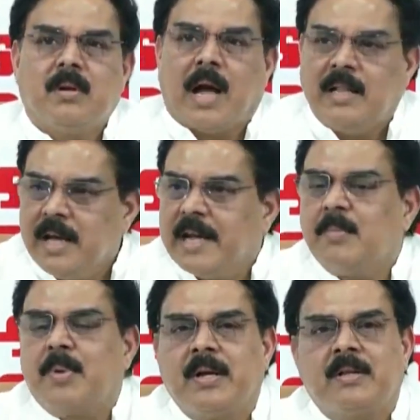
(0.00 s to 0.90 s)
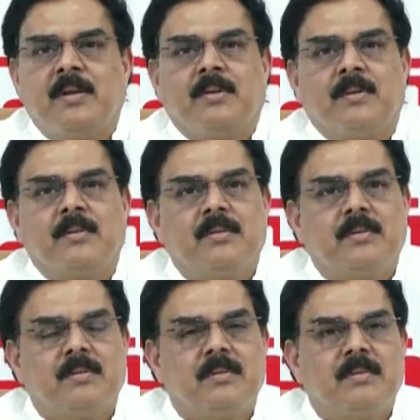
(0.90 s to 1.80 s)
అది ఆయన ప్రయత్నం
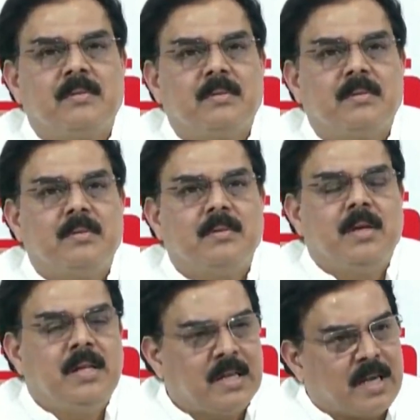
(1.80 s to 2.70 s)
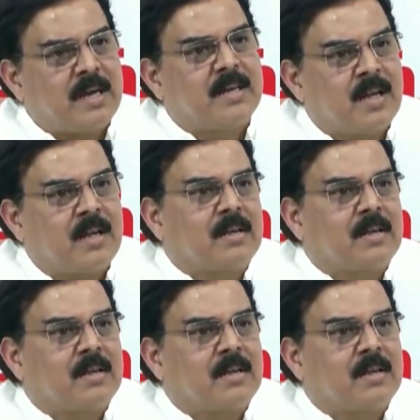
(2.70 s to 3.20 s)
ఇది కరెక్టా